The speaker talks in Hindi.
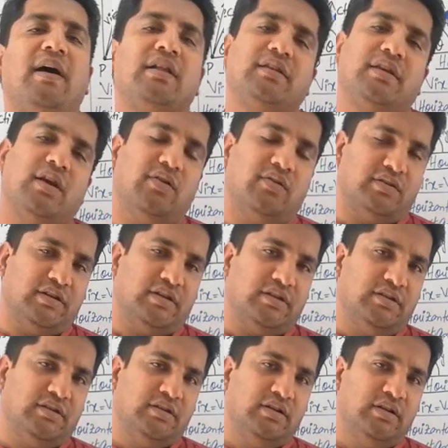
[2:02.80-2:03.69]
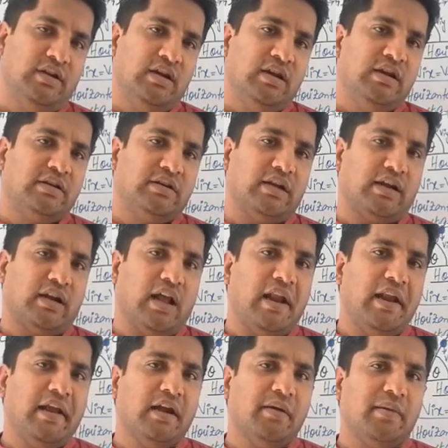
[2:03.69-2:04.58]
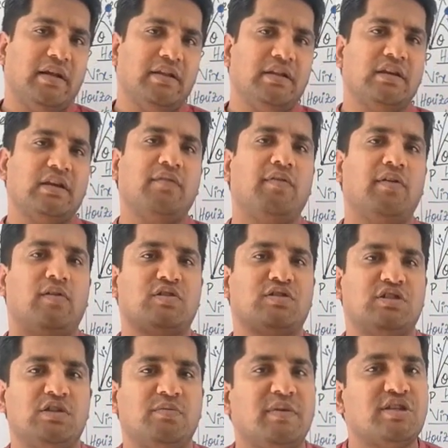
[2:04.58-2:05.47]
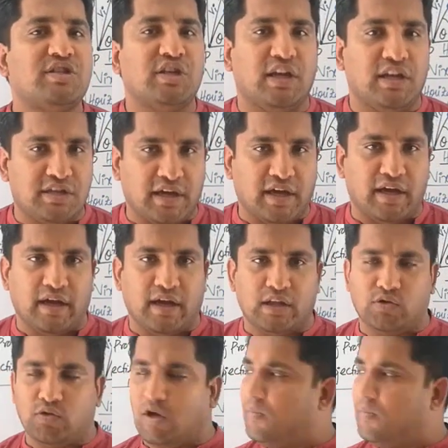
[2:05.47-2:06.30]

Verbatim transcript: बाद क्या होता है टकराने के बाद इनकी विलोस्टीज में चेंज आएगा तो